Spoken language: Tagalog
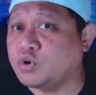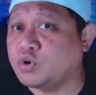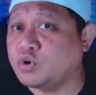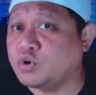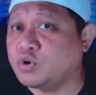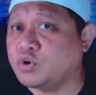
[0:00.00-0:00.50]

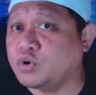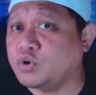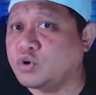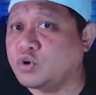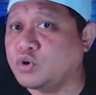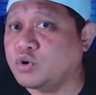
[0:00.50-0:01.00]
may mga
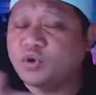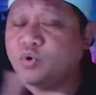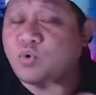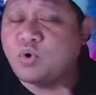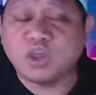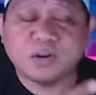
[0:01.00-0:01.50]
challenge na
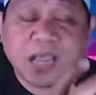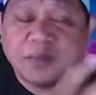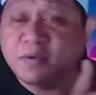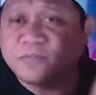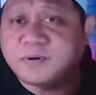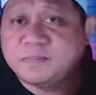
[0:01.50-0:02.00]
ho ngayon
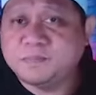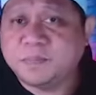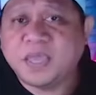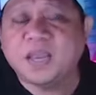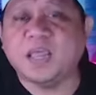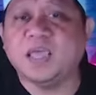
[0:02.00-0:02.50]
coming from
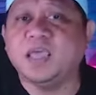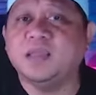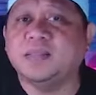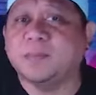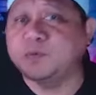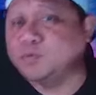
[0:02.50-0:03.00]

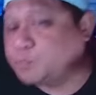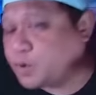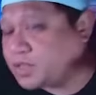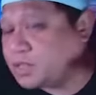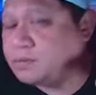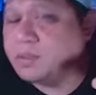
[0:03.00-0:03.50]
B-League, tapos
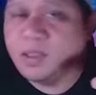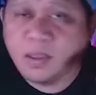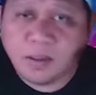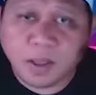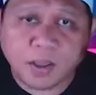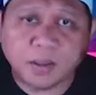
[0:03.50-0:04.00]
pwedeng
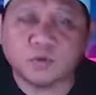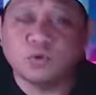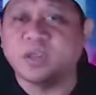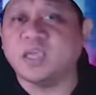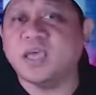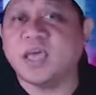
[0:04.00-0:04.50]
uh,
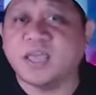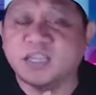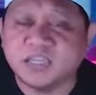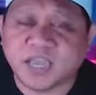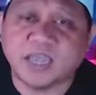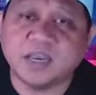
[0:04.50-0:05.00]
Korea
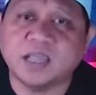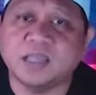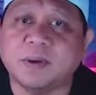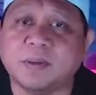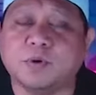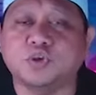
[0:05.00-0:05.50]
and China,
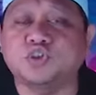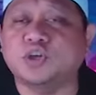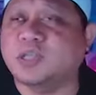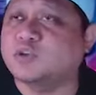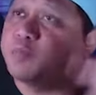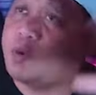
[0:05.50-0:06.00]
di ba, boss do?
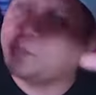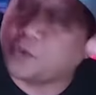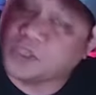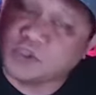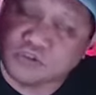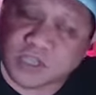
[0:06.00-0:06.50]
Tapos po
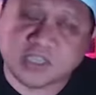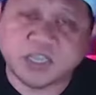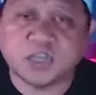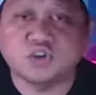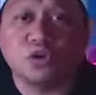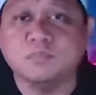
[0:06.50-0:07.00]
pwedeng yung
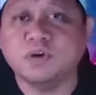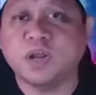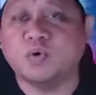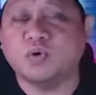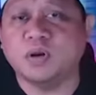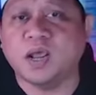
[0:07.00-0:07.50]
suggestion mo
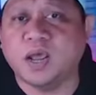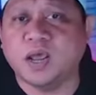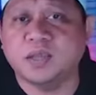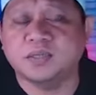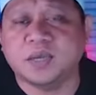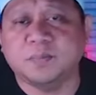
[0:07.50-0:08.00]
na,
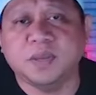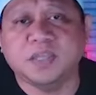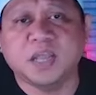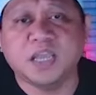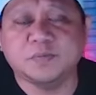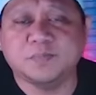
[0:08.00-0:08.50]
na sa
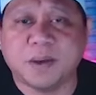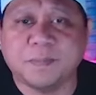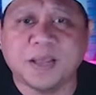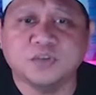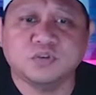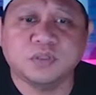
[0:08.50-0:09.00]
Middle East,
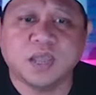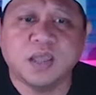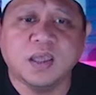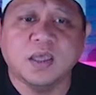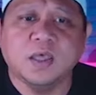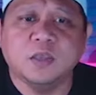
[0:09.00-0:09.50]
papasok na
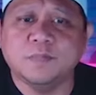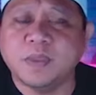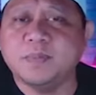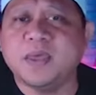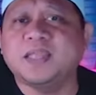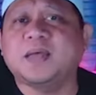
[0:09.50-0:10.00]
yung
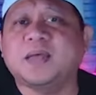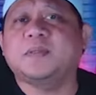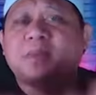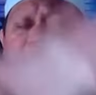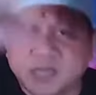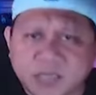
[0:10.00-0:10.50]
PBA
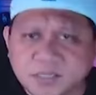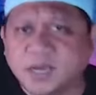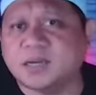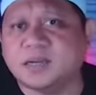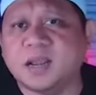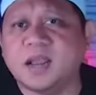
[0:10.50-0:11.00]
dapat
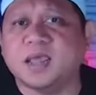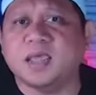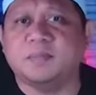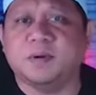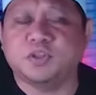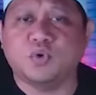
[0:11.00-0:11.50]
mag-restart na lang
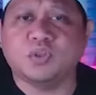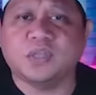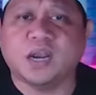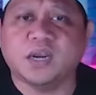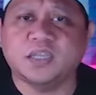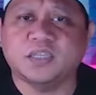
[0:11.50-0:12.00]
eh.
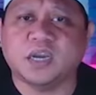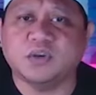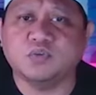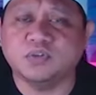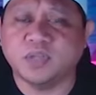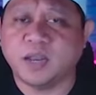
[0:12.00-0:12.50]
Mag-total
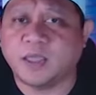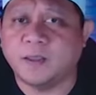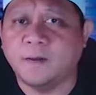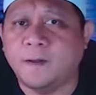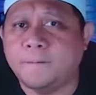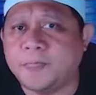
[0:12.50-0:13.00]
restart po sila eh.
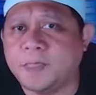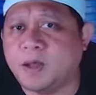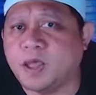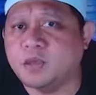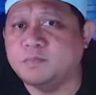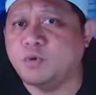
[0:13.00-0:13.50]
Di
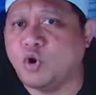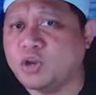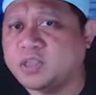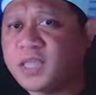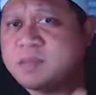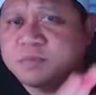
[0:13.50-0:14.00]
ba?
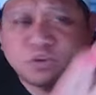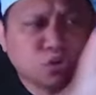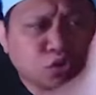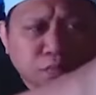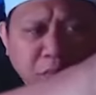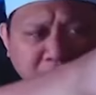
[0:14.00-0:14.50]
All teams
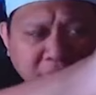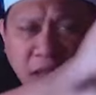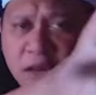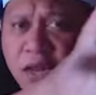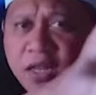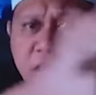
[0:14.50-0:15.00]
should
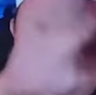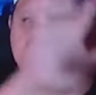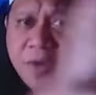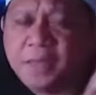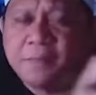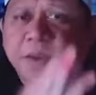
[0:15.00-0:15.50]
maintain at
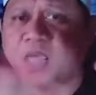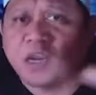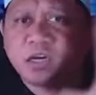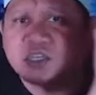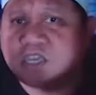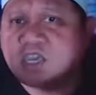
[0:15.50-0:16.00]
least five
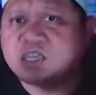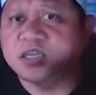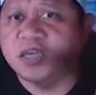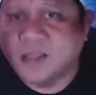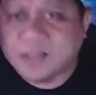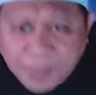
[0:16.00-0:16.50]
players
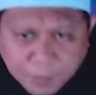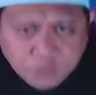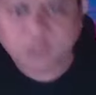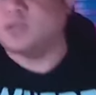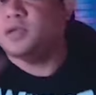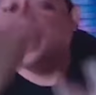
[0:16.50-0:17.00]
each.
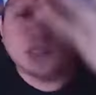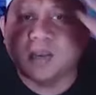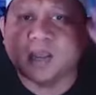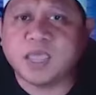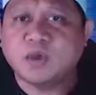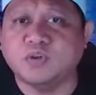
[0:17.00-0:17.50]
Tapos
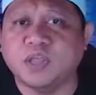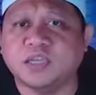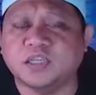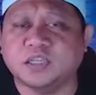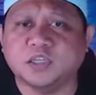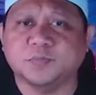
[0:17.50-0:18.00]
inilagay nila
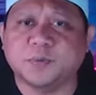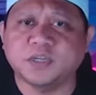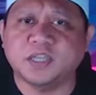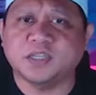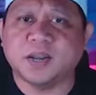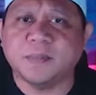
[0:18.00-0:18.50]
sa
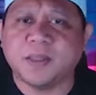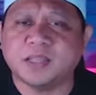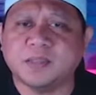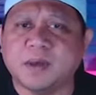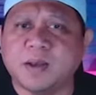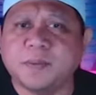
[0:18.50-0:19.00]
dispersal draft
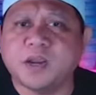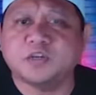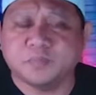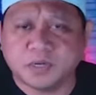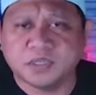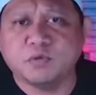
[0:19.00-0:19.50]
lahat ng mga
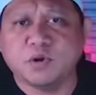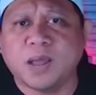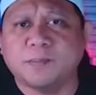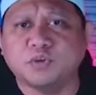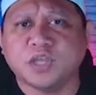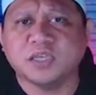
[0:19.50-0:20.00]
players.
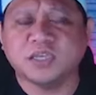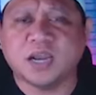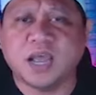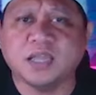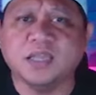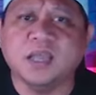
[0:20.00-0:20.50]
Magsimula po tayo sa
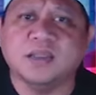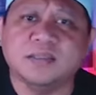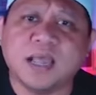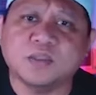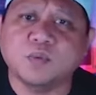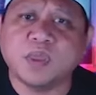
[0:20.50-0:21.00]
lahat.
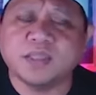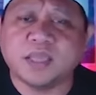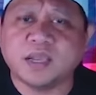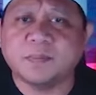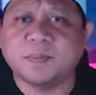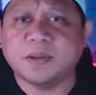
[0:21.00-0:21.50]
That way,
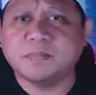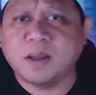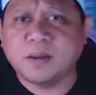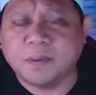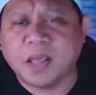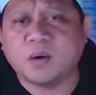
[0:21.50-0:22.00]
Terra
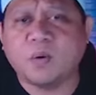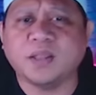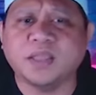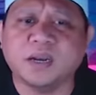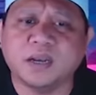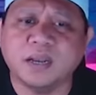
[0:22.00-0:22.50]
Firma,
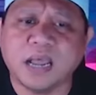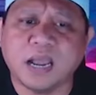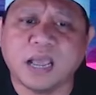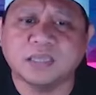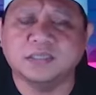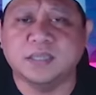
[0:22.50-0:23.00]
Blackwater,
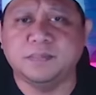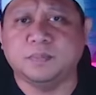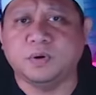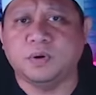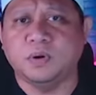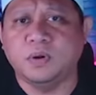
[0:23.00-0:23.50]
lalakas din
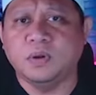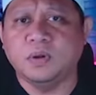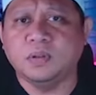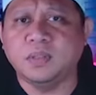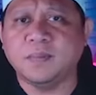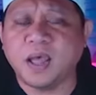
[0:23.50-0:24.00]
po.
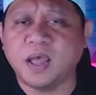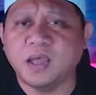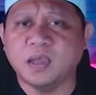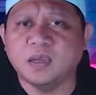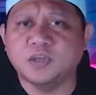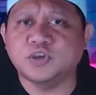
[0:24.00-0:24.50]
Di ba?
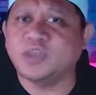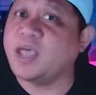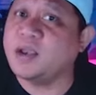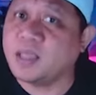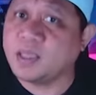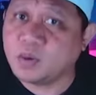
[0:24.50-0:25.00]
So
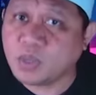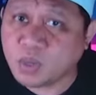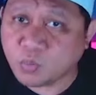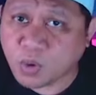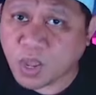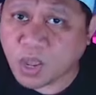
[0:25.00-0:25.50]
yan,
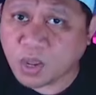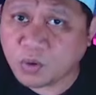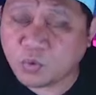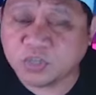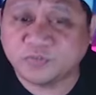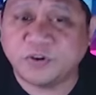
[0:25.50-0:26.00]
eh, uh,
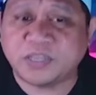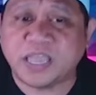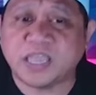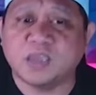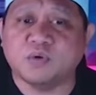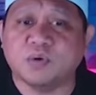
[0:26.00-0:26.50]
wishful
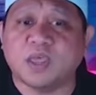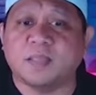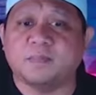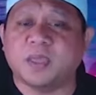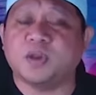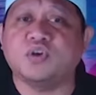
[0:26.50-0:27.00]
thinking ko
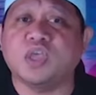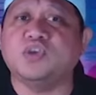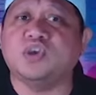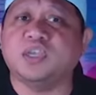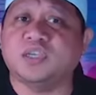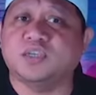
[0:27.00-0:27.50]
yan. Pero
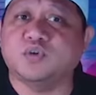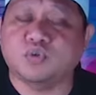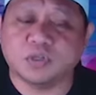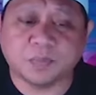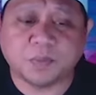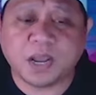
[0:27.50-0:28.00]
yan yung isa
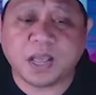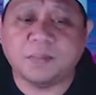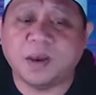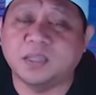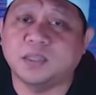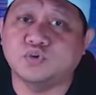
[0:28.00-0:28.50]
siguro sa
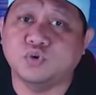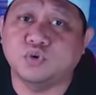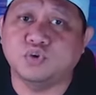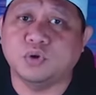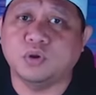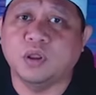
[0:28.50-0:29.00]
pinakamagandang
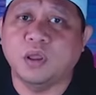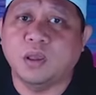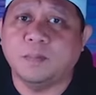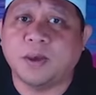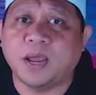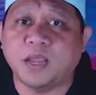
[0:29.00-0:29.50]
solusyon
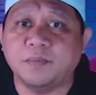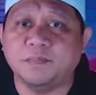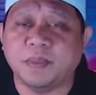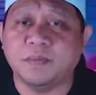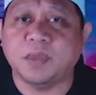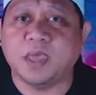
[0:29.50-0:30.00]
para yung
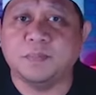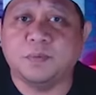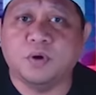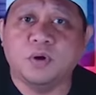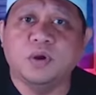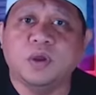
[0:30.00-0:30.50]
PBA
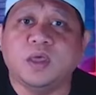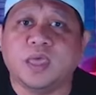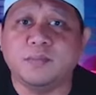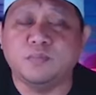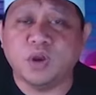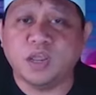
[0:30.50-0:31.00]
po
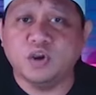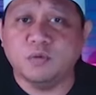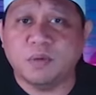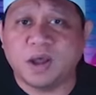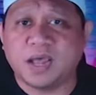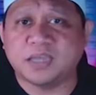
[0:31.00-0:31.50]
eh muling
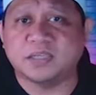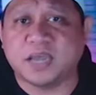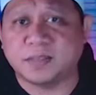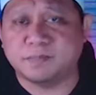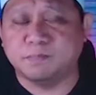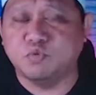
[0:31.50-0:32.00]
lumakas
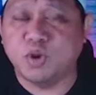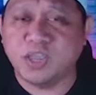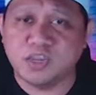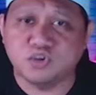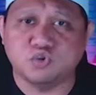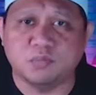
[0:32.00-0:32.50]
at
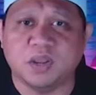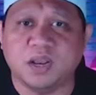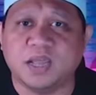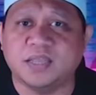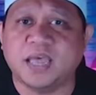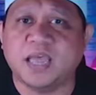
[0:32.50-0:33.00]
muling
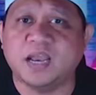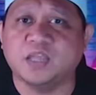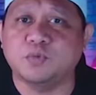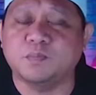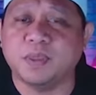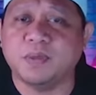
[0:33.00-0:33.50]
sumita. Dahil
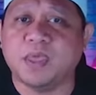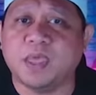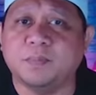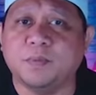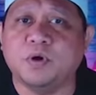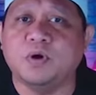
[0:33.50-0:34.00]
itong
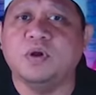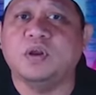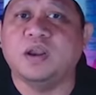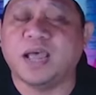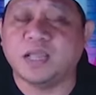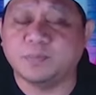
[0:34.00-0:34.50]
PBA po,
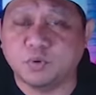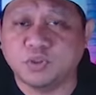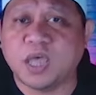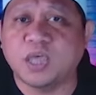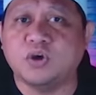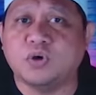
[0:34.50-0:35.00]
lahat po
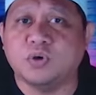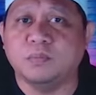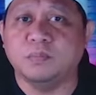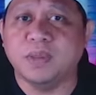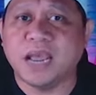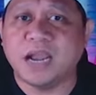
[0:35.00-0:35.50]
tayo,
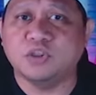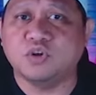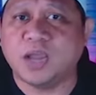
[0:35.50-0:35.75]
minahal to,